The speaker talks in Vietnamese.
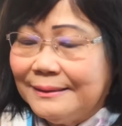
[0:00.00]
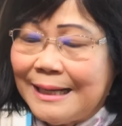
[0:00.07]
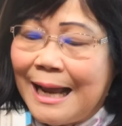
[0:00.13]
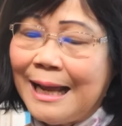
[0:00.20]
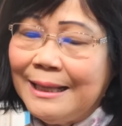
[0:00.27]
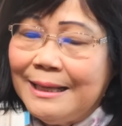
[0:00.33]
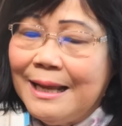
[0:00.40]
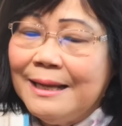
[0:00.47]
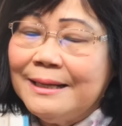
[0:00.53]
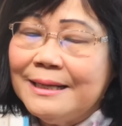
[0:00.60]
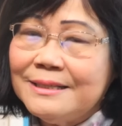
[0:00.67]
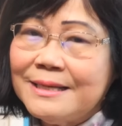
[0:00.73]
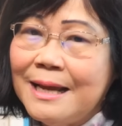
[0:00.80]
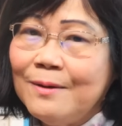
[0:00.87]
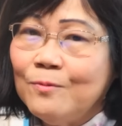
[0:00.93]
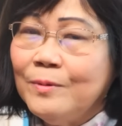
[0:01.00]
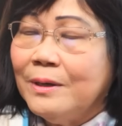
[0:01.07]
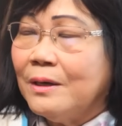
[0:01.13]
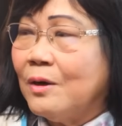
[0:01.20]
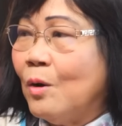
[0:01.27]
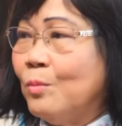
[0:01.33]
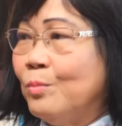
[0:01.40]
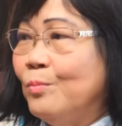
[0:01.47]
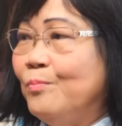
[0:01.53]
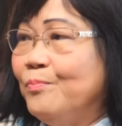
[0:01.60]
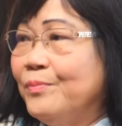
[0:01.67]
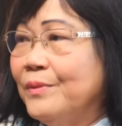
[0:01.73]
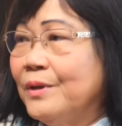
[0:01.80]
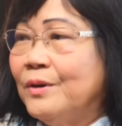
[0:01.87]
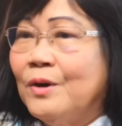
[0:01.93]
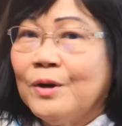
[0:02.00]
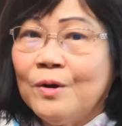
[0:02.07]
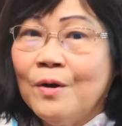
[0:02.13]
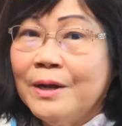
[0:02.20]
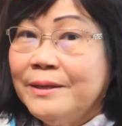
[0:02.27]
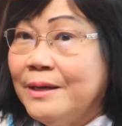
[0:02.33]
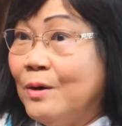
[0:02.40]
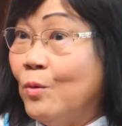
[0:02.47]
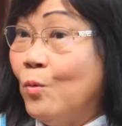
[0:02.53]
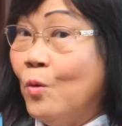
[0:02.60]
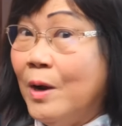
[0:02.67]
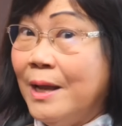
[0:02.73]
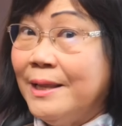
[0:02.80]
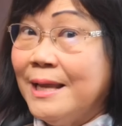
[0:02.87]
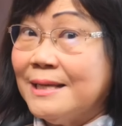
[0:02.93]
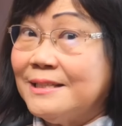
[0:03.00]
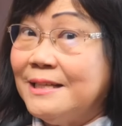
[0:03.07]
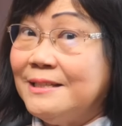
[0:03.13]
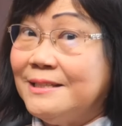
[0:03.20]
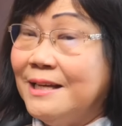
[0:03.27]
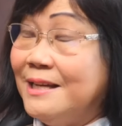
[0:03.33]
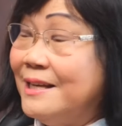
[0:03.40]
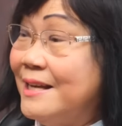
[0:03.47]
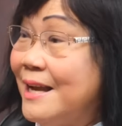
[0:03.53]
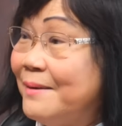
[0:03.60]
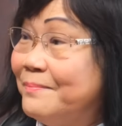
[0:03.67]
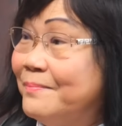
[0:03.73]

đã về cái check nguyên cục rồi coi như quề nha xí xí nè